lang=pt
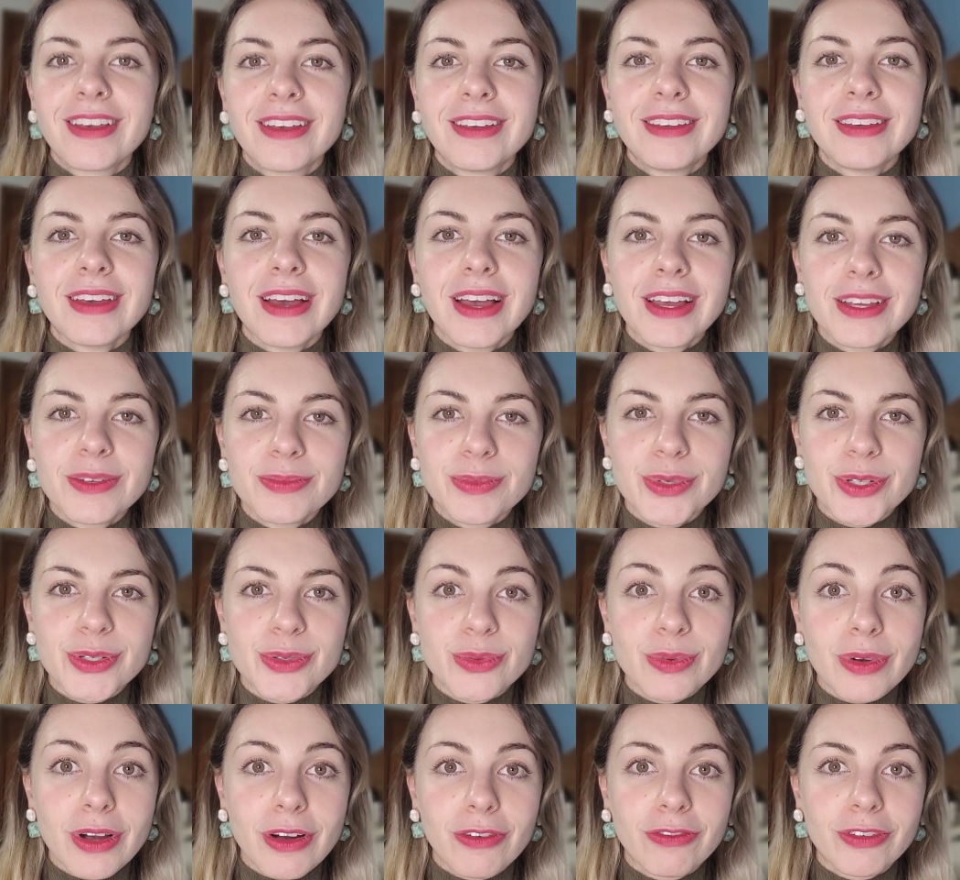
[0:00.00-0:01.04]
E aí,
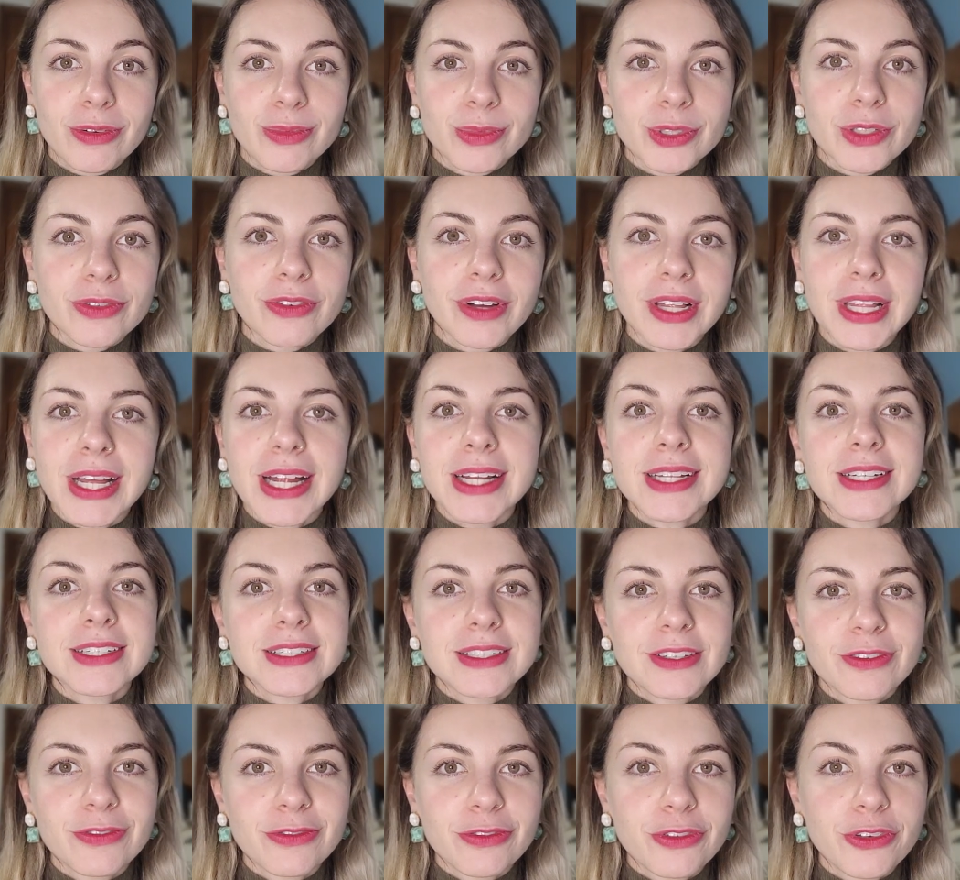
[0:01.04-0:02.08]
pessoal, vamos falar
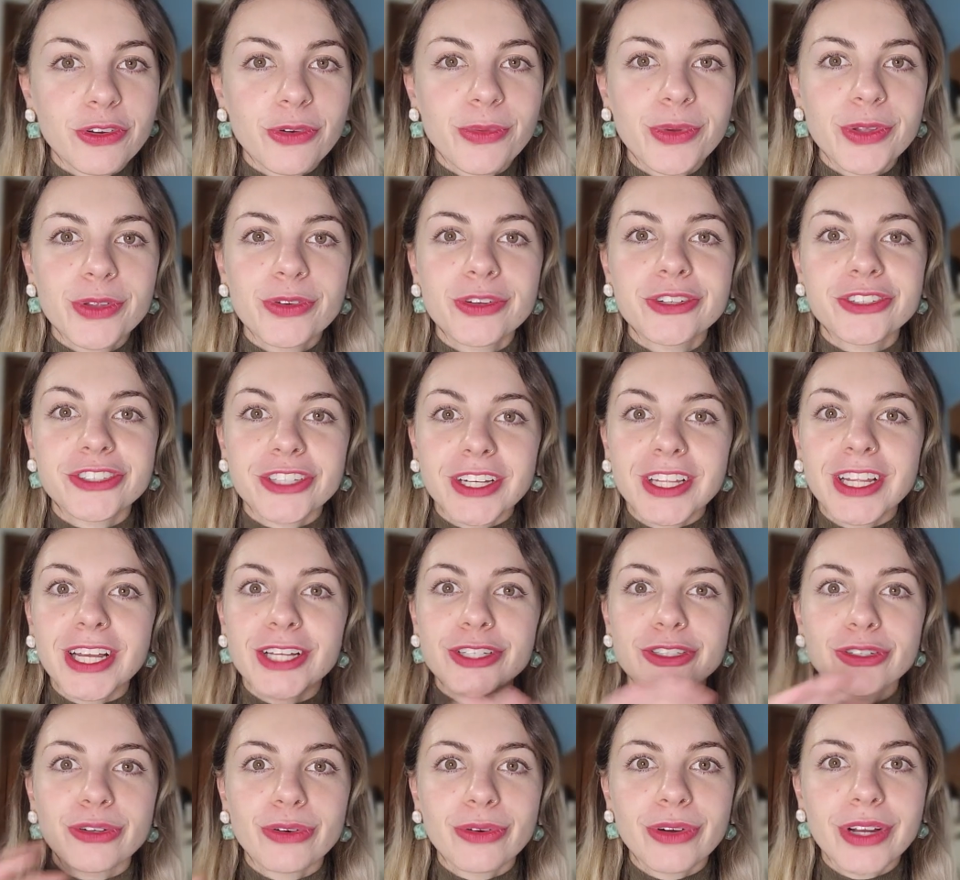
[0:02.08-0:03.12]
desse filme do
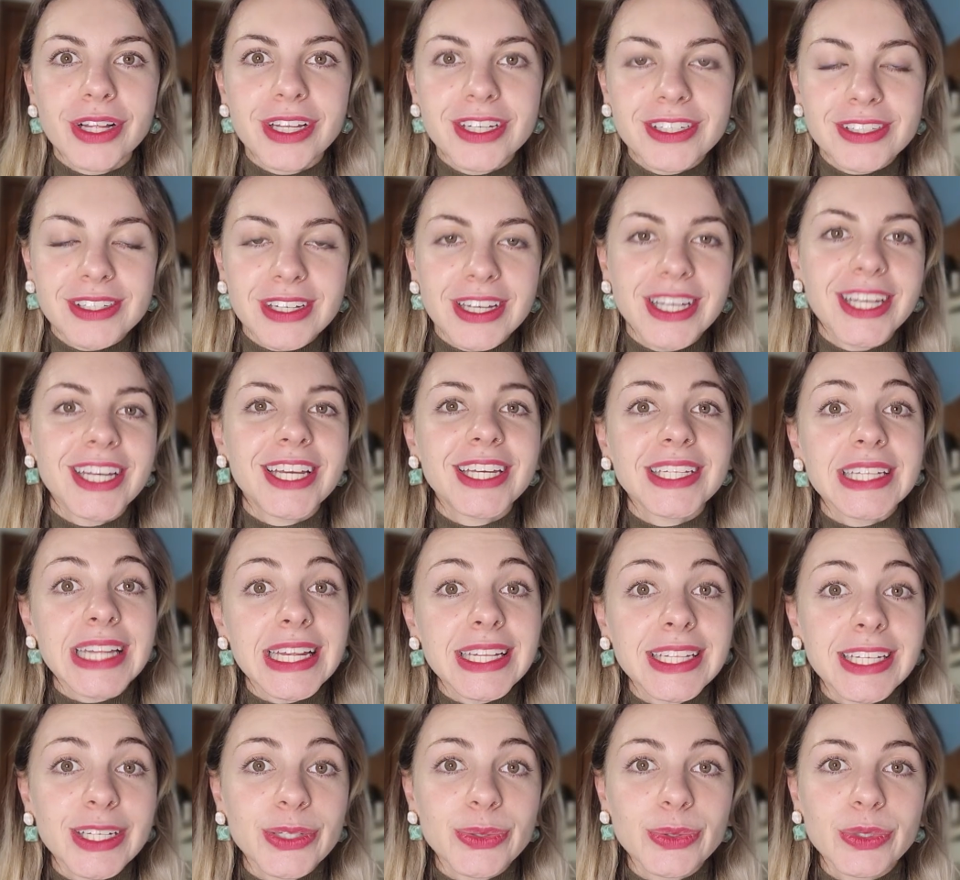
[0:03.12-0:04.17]
Indiana Jones aí que
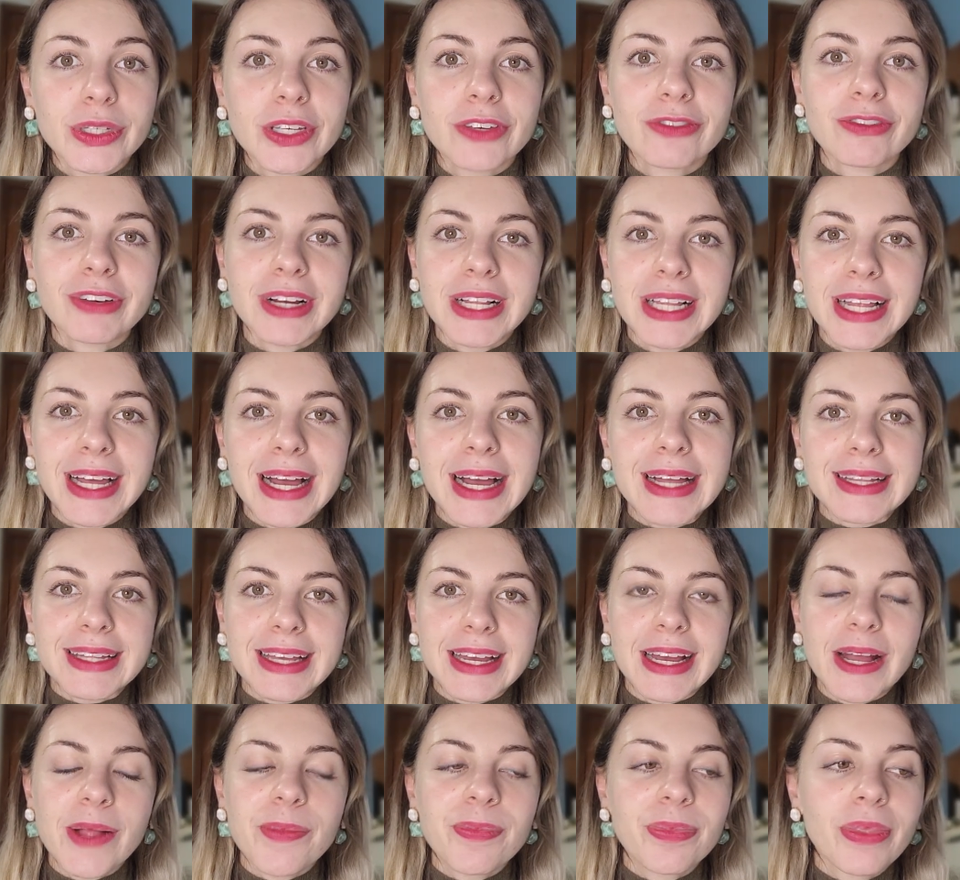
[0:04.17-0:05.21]
tá dando o que falar,
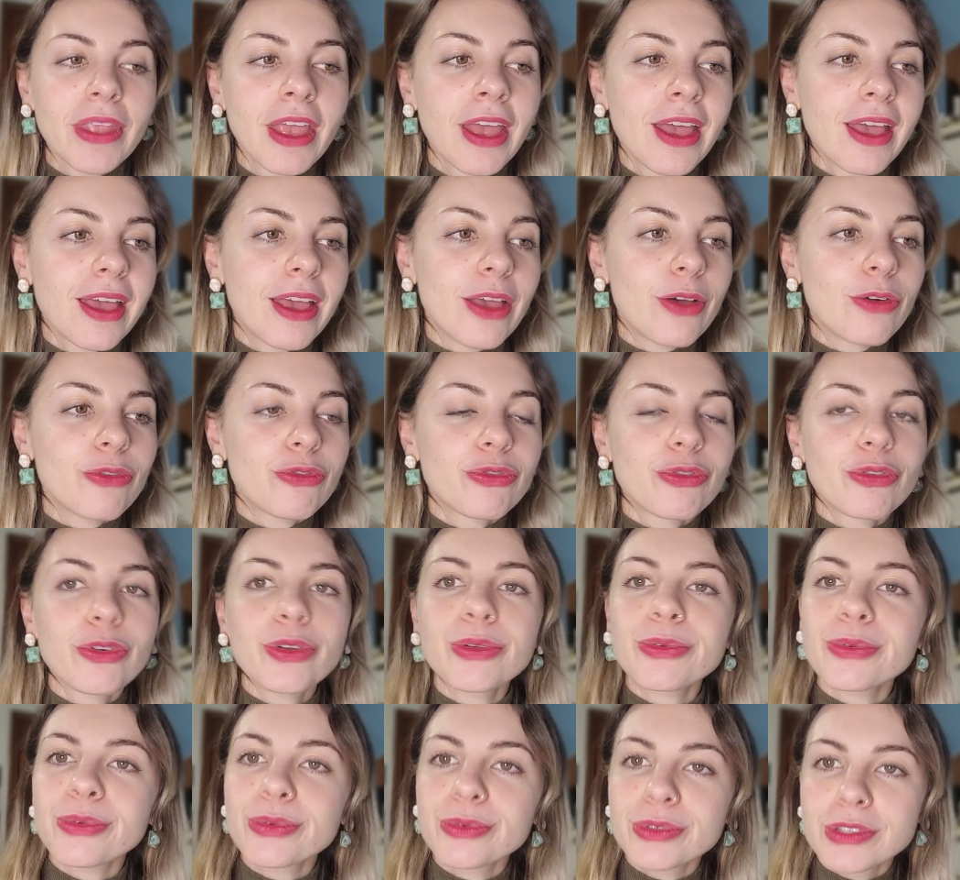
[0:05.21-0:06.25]
né? Eu
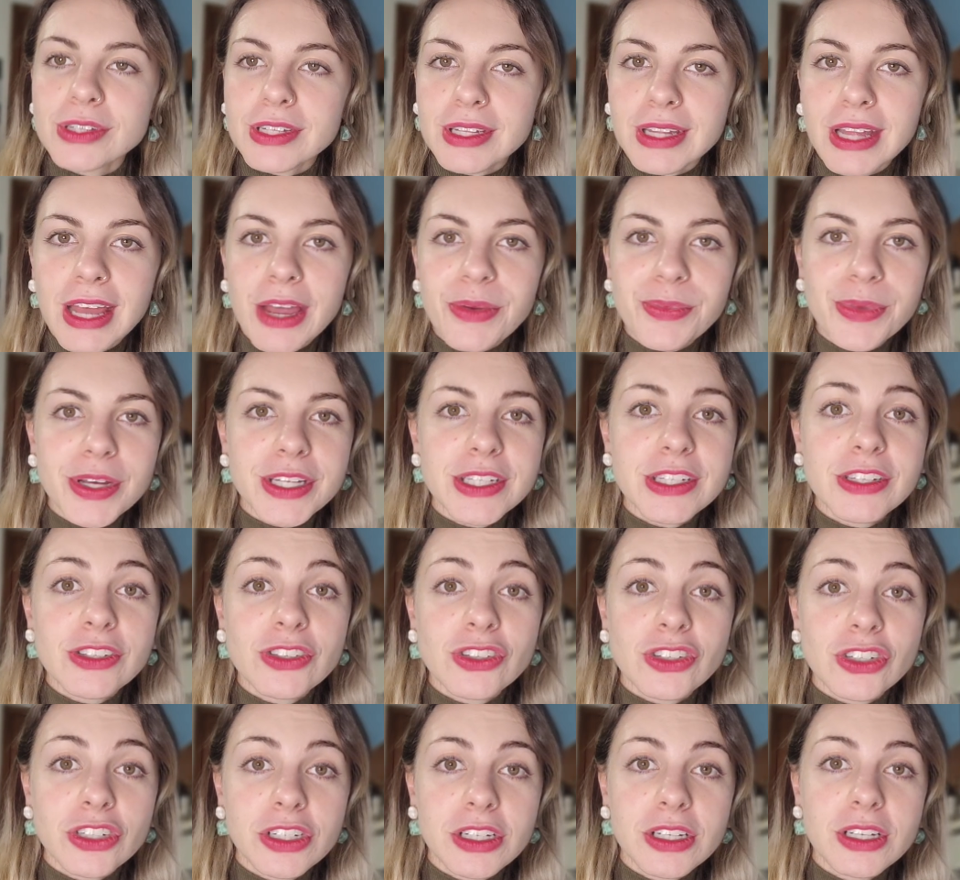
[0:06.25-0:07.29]
fui no cinema
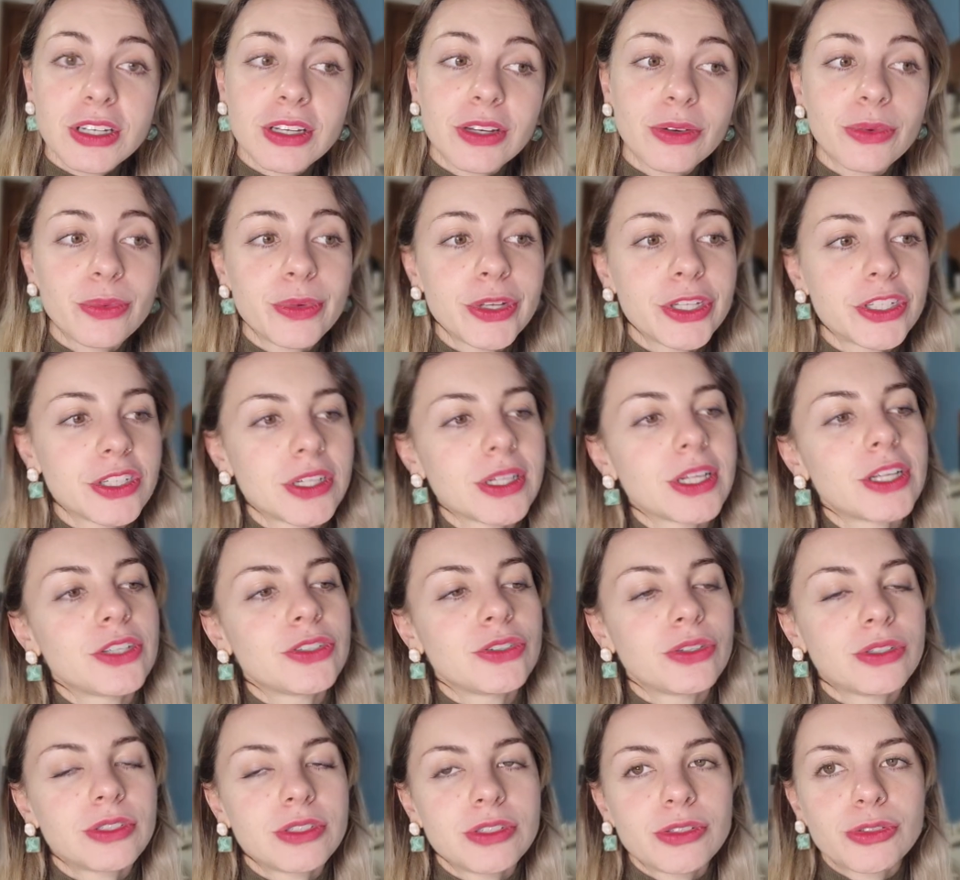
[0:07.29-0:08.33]
assistir o Indiana
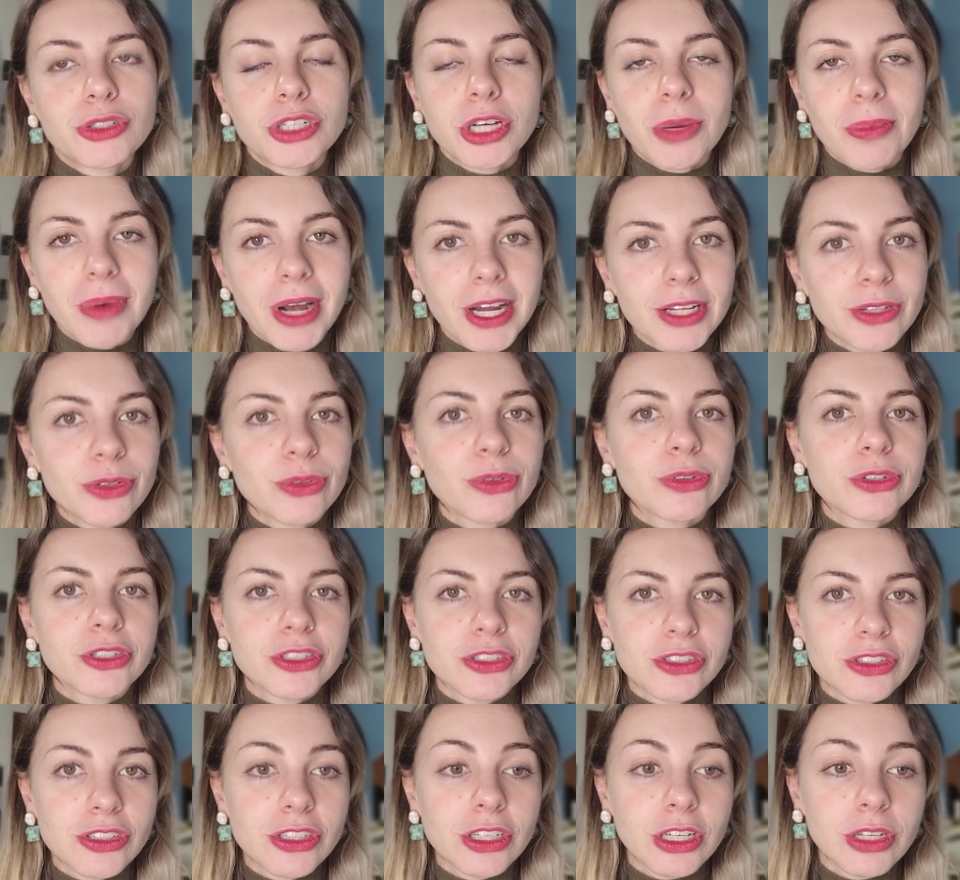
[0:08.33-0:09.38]
Jones e o Chamado do
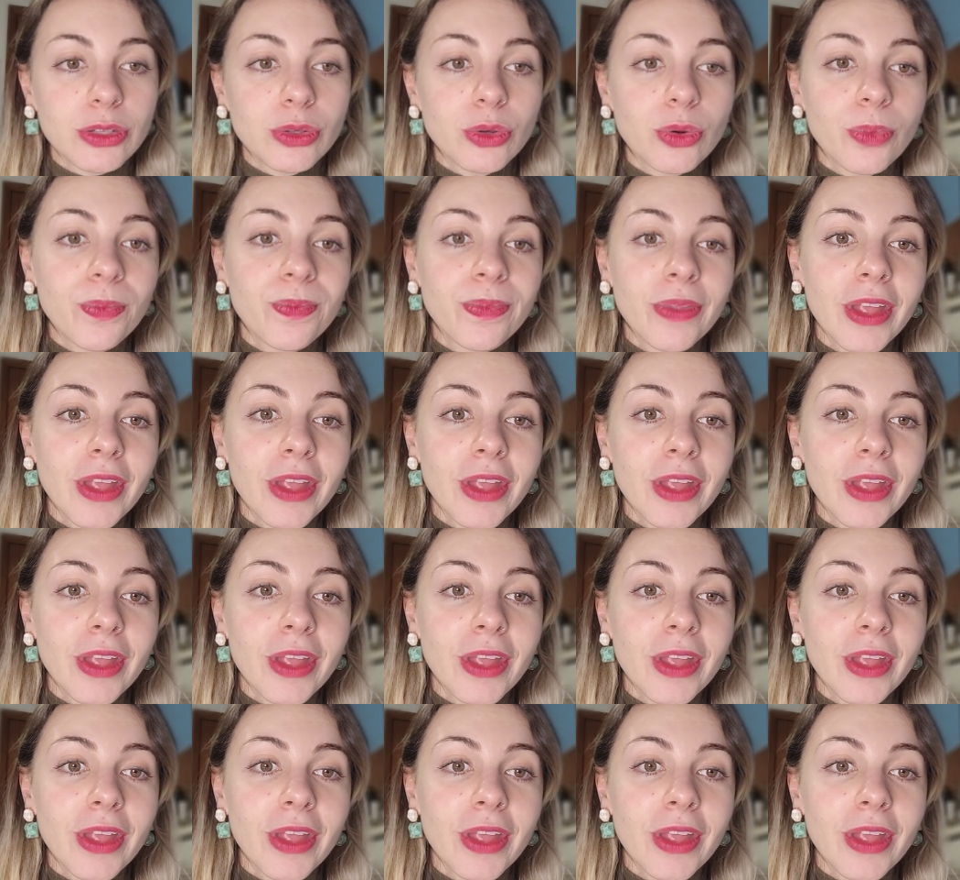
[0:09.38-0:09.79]
Destino.